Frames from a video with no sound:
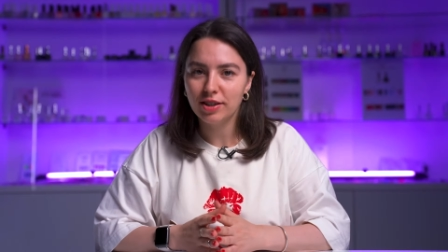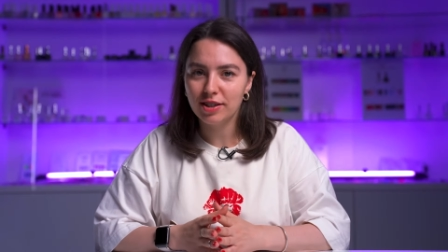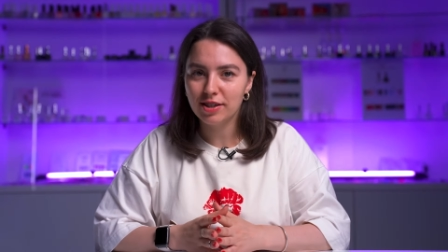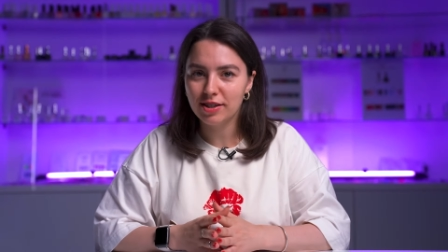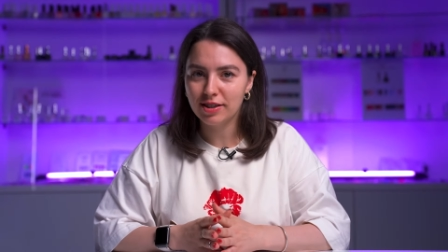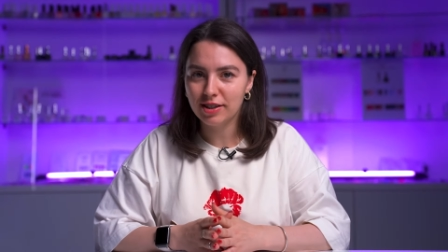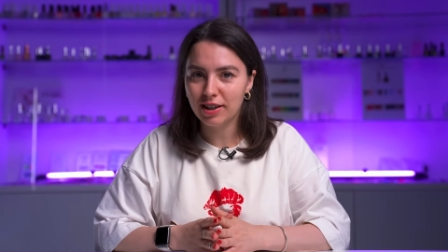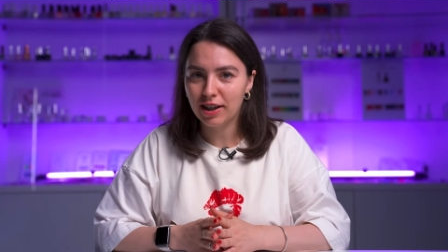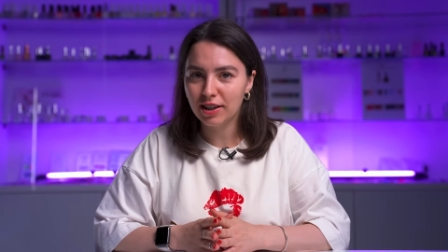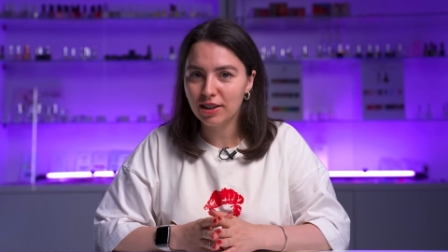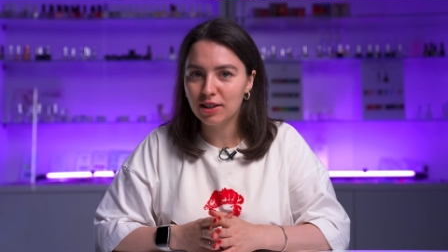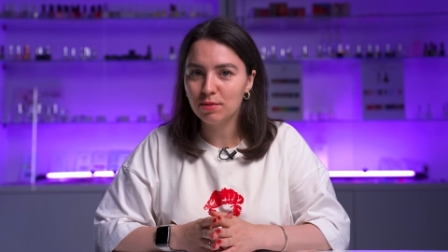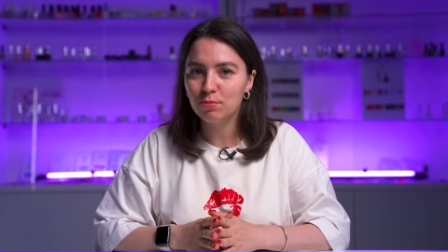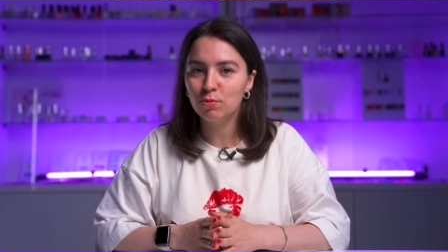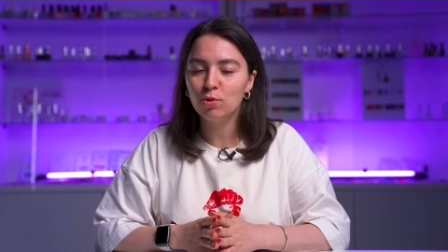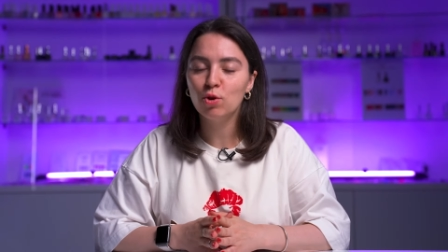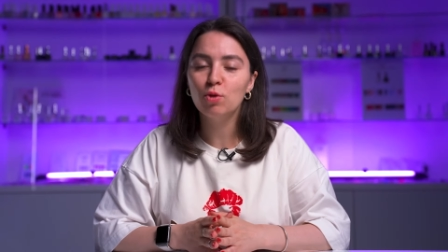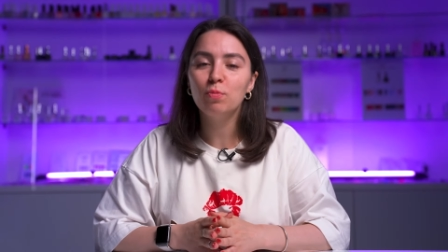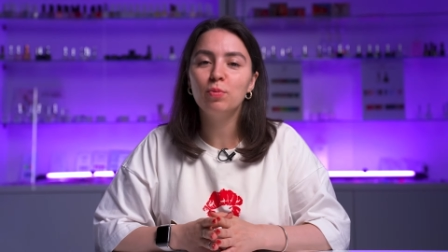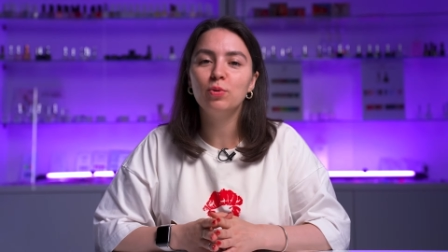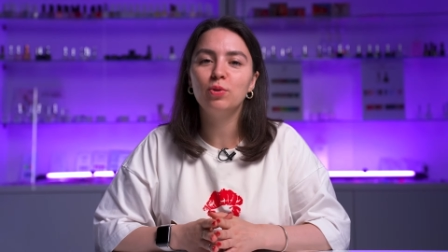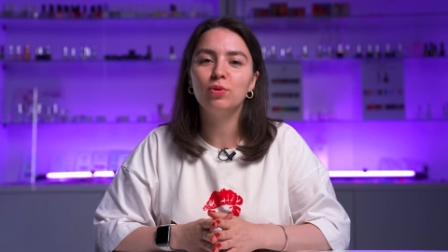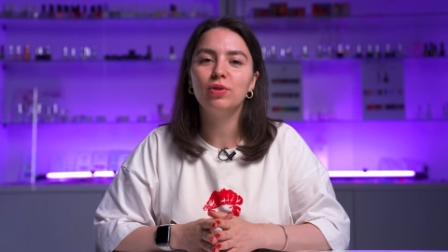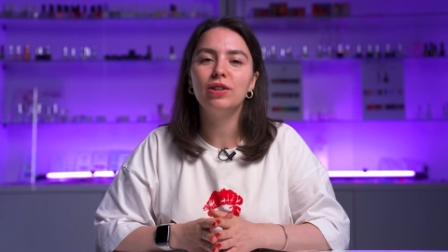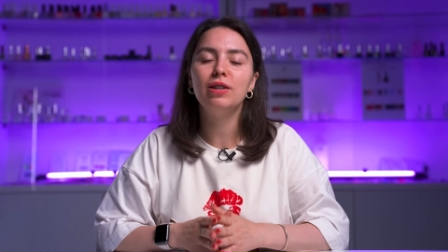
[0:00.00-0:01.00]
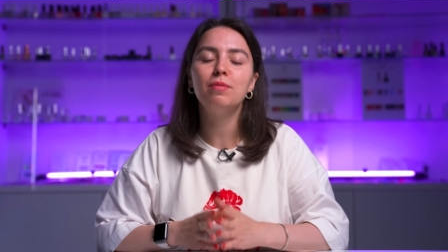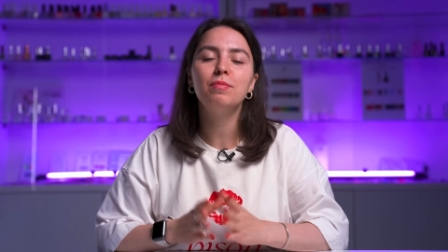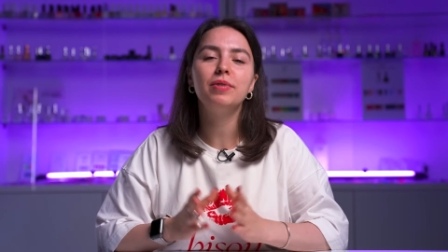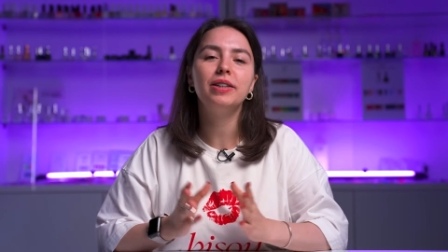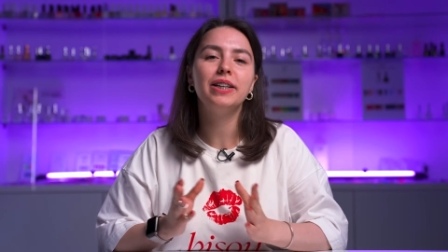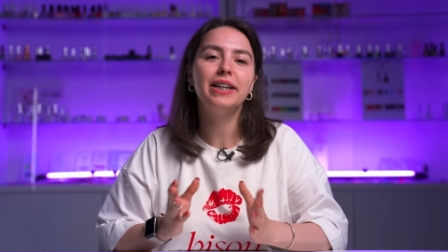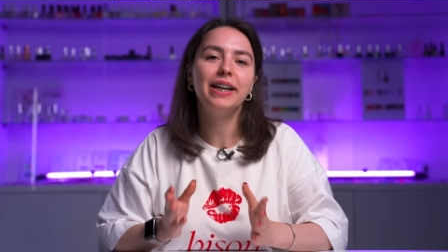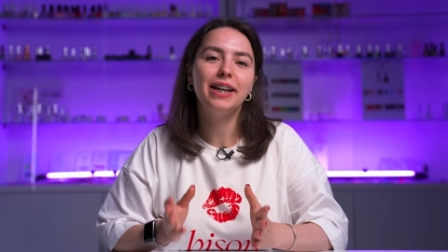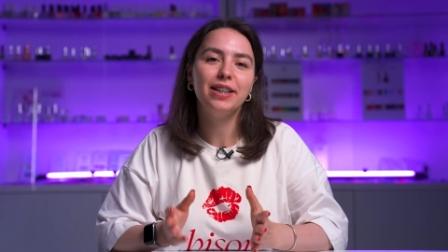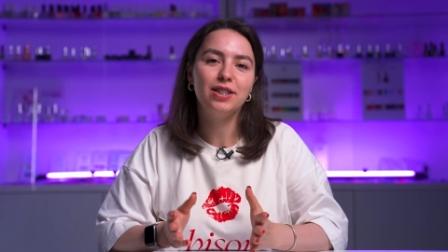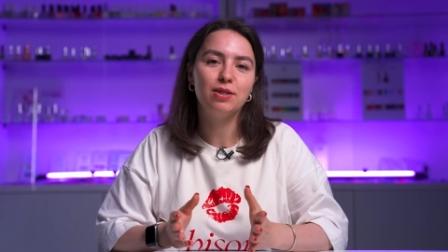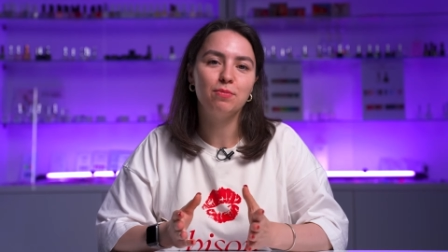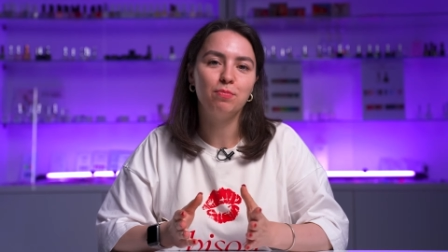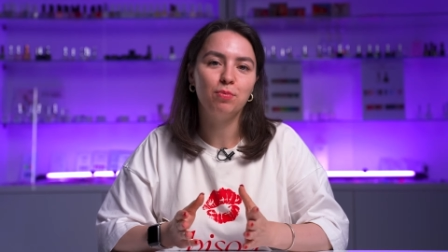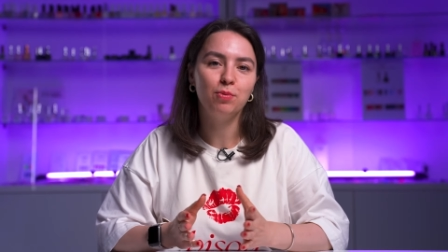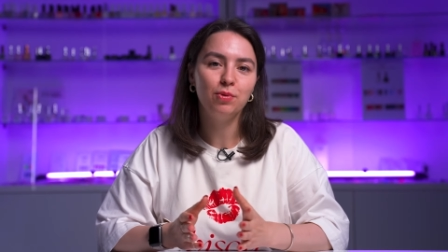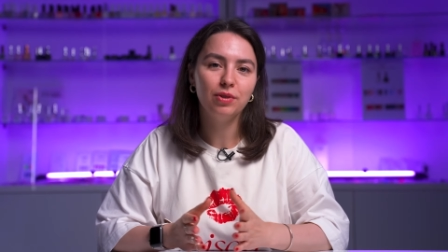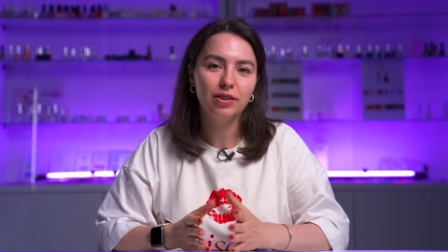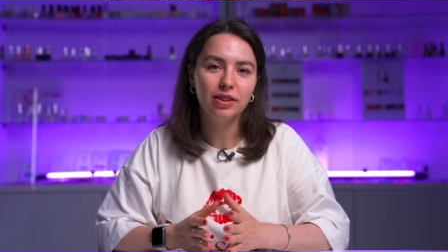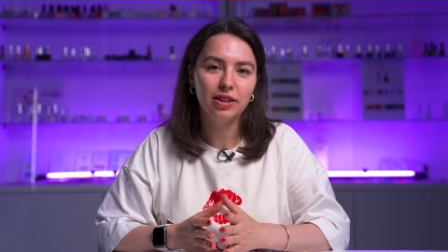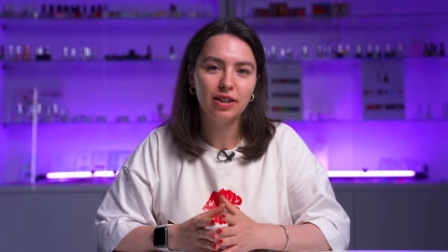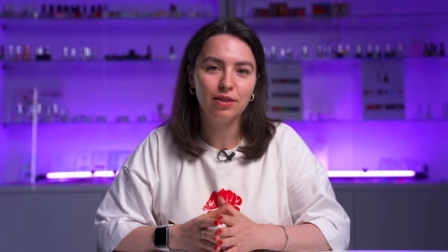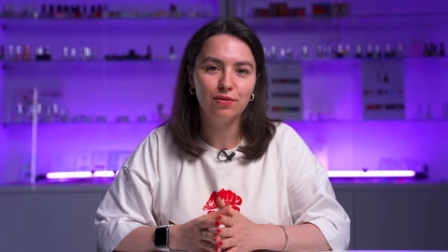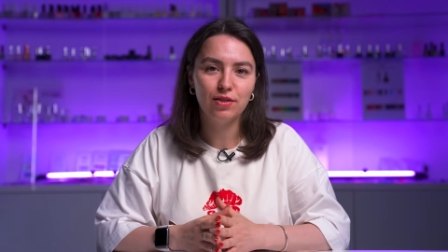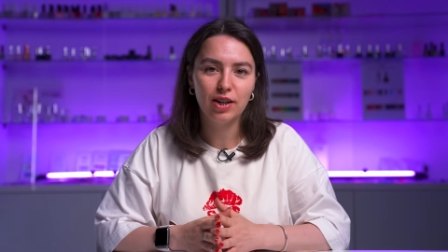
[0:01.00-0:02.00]
11-летнему опыту именно эти
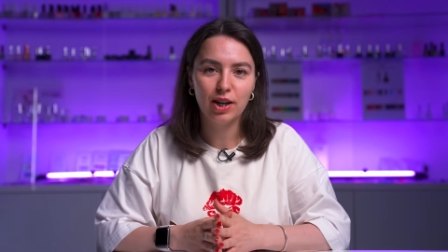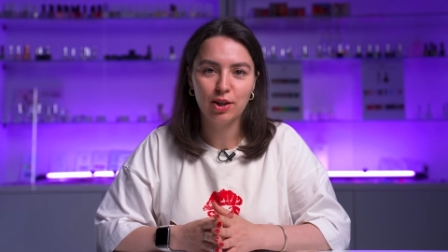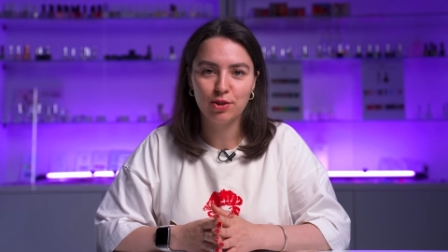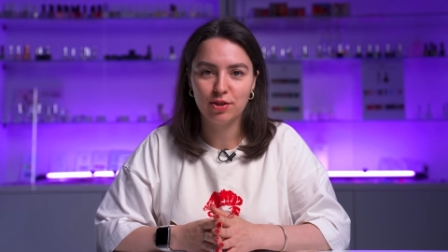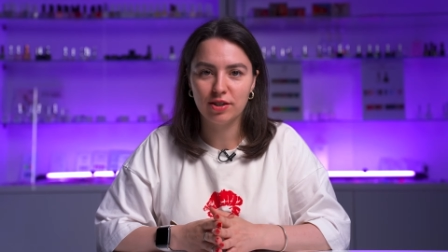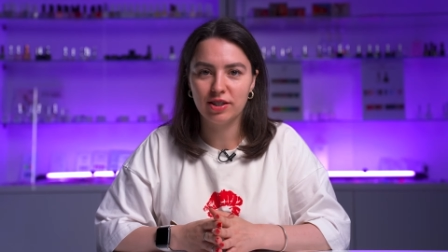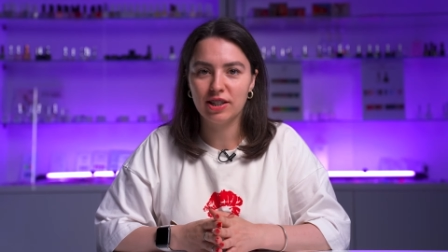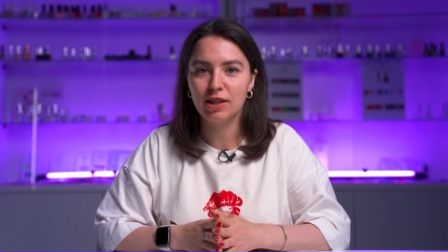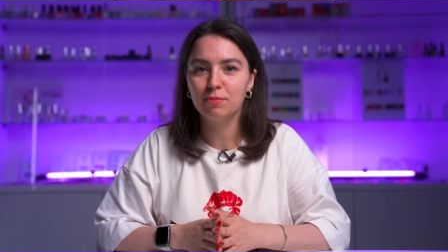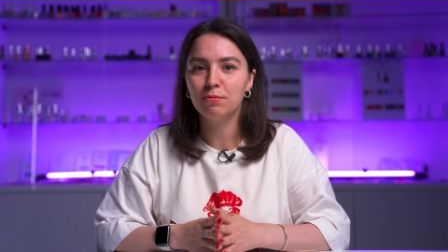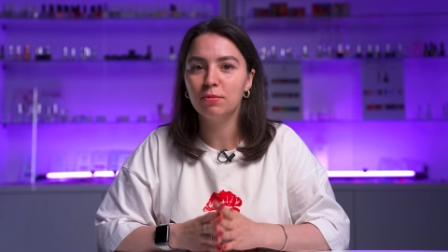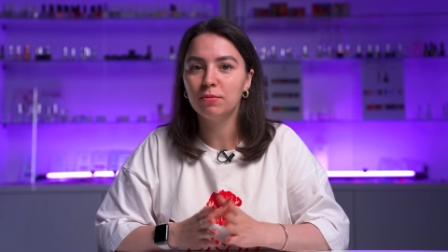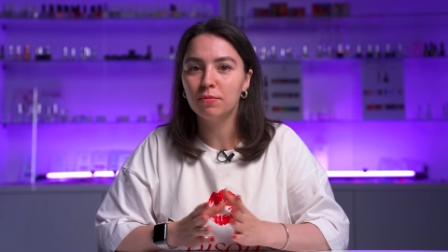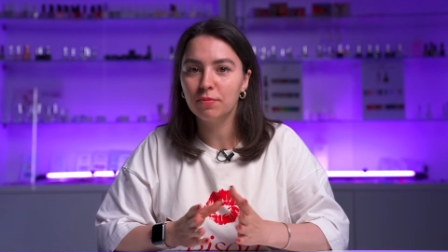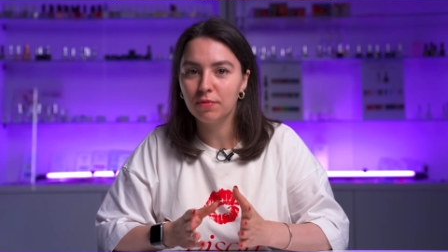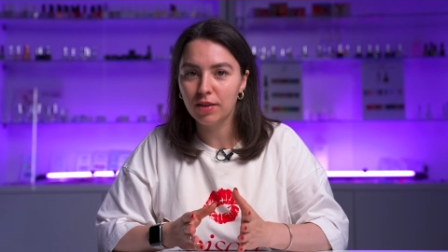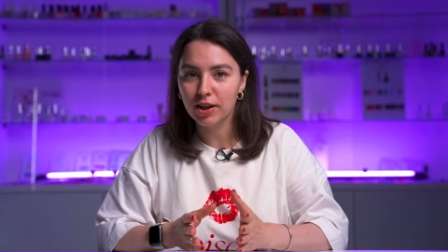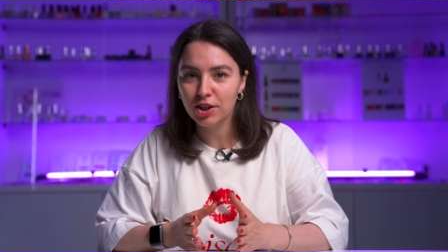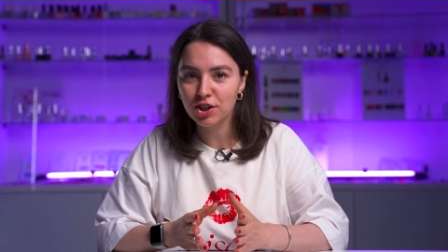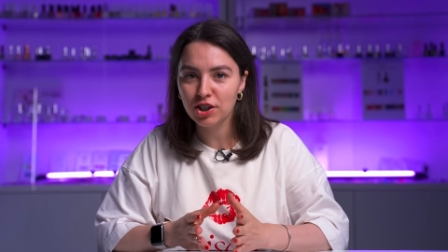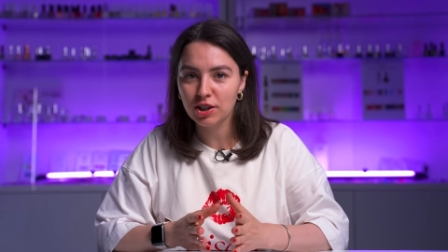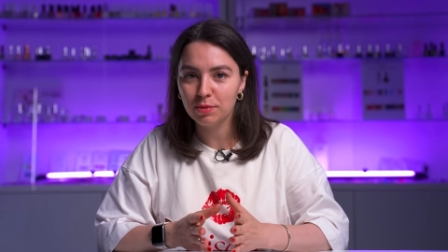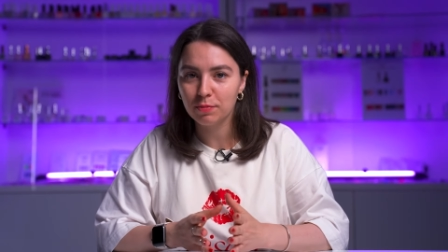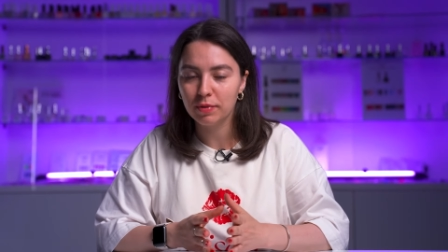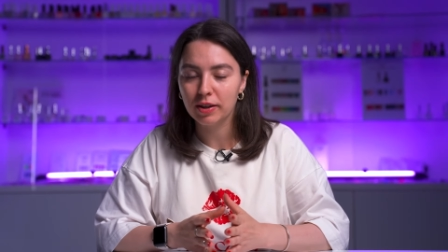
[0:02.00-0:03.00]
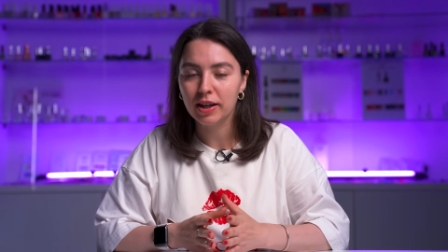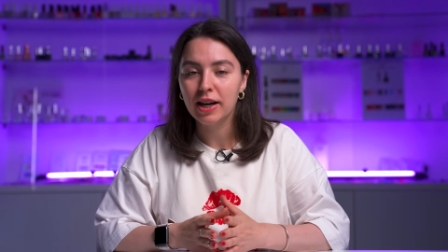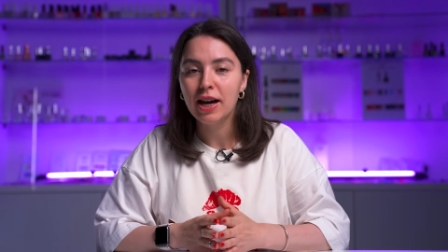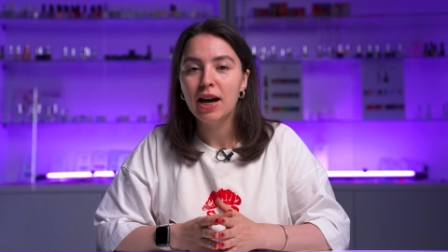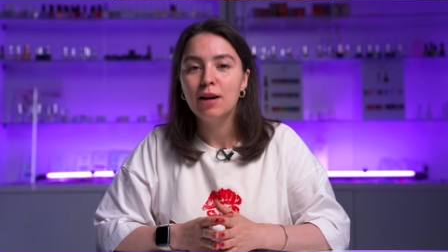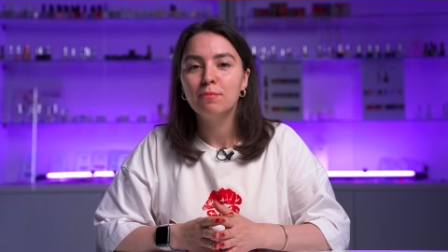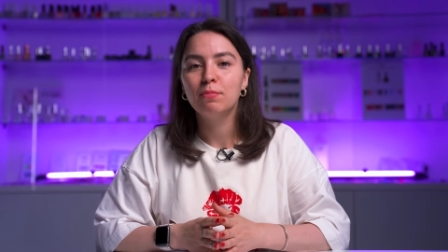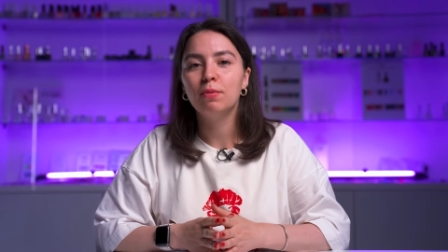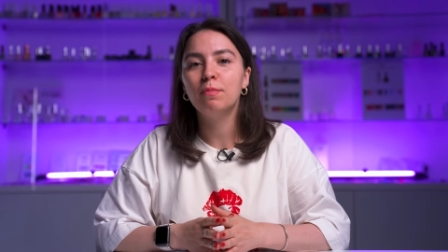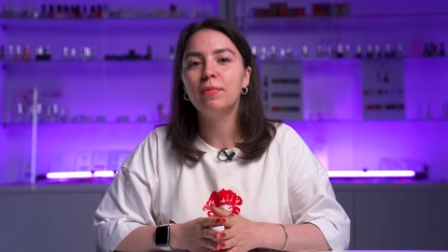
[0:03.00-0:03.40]
пункты являются самыми важными,